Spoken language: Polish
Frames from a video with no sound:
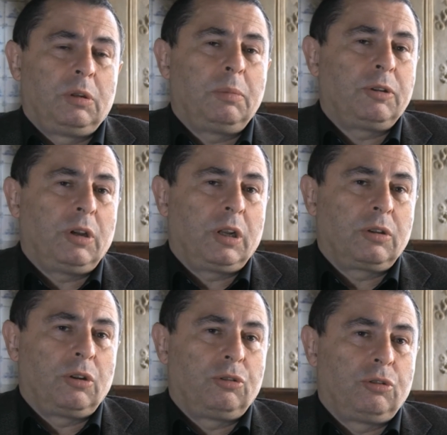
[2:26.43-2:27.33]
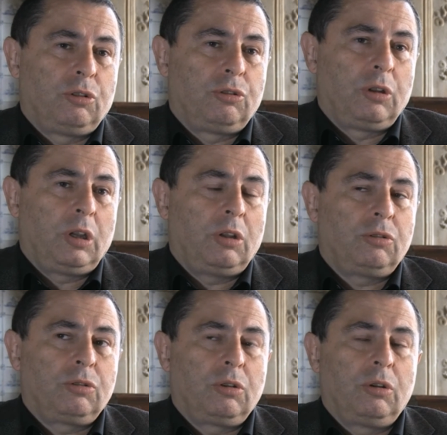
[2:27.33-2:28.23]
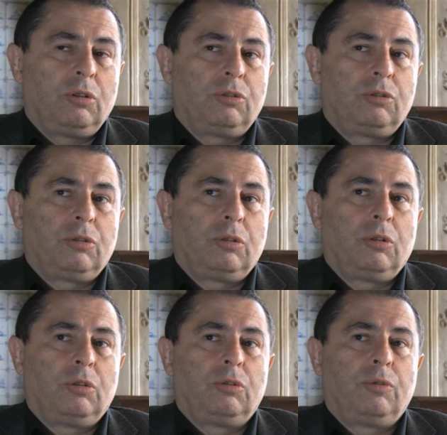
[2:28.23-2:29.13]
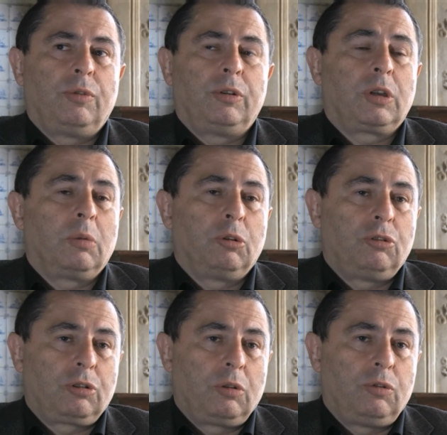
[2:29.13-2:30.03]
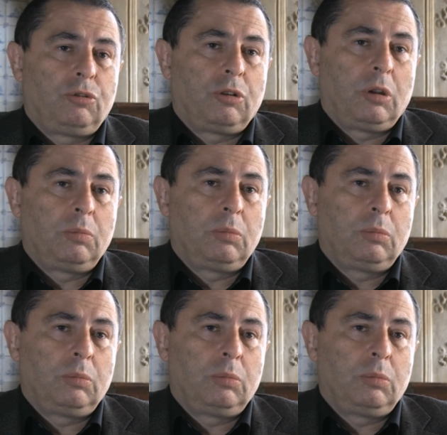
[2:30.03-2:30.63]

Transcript: To bardzo charakterystyczne. Ja stoję z, z Wojtkiem Onyszkiewiczem,